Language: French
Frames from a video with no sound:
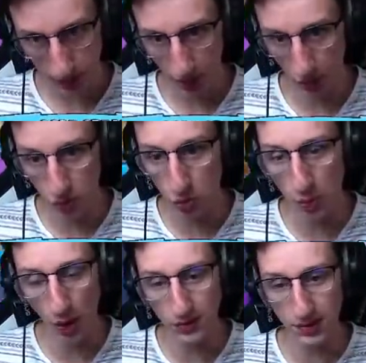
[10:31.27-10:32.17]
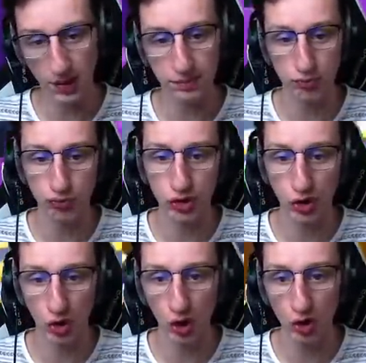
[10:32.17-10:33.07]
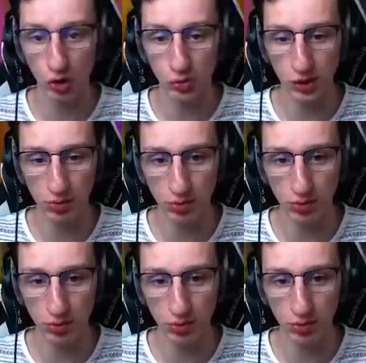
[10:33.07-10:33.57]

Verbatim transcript: Alors du coup par contre, la... oh il aurait dû mettre un...